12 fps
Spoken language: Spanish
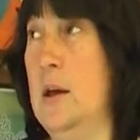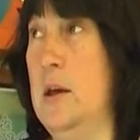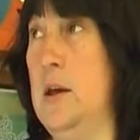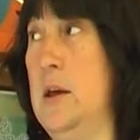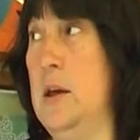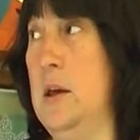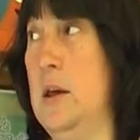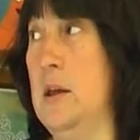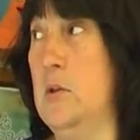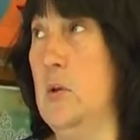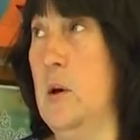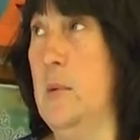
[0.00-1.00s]
y
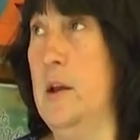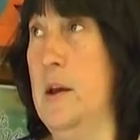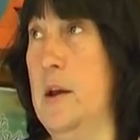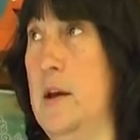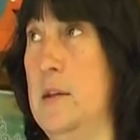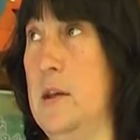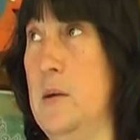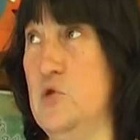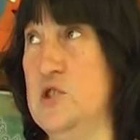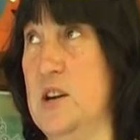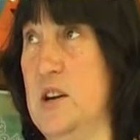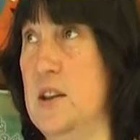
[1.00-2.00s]
de todas maneras este, hay
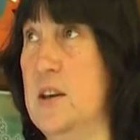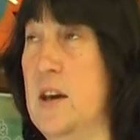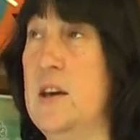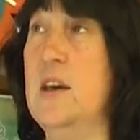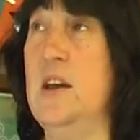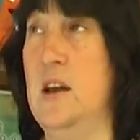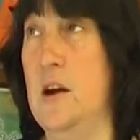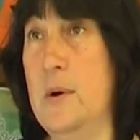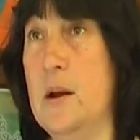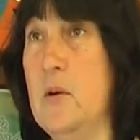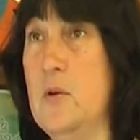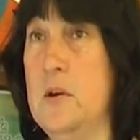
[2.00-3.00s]
mucha gente que quiere ir a
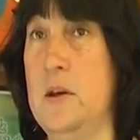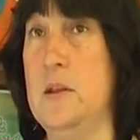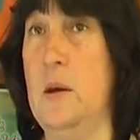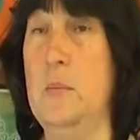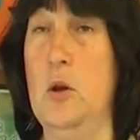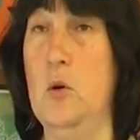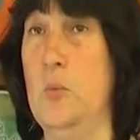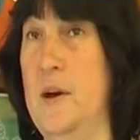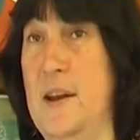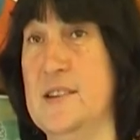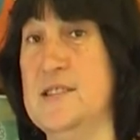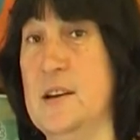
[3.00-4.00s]
verlo, que también lo
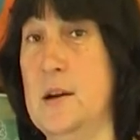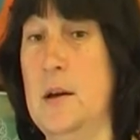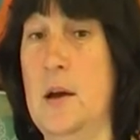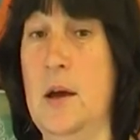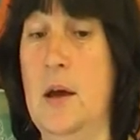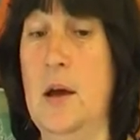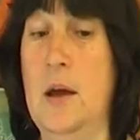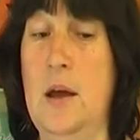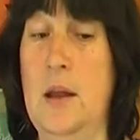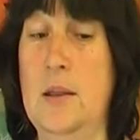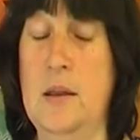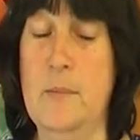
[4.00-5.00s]
pueden hacer.
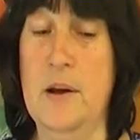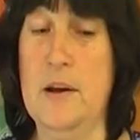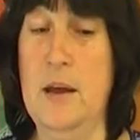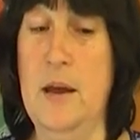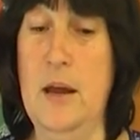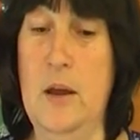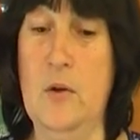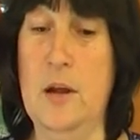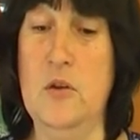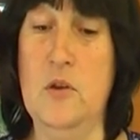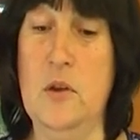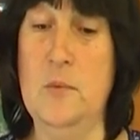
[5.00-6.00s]
El tema que el
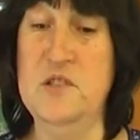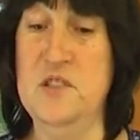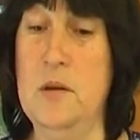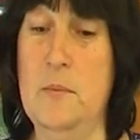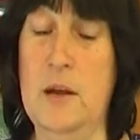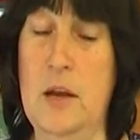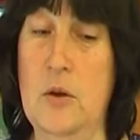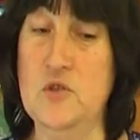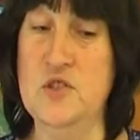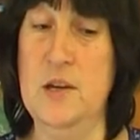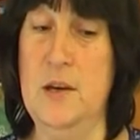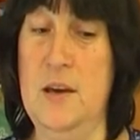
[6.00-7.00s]
horario de visita en
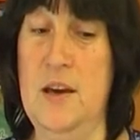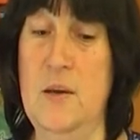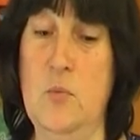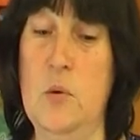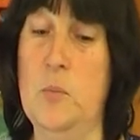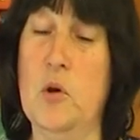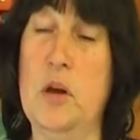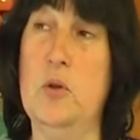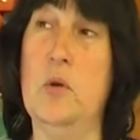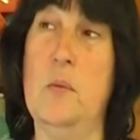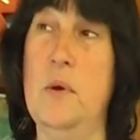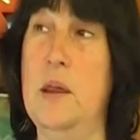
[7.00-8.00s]
Bariloche es muy
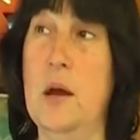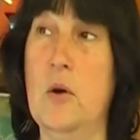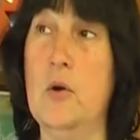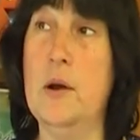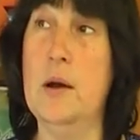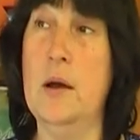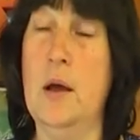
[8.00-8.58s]
poquito, es media hora.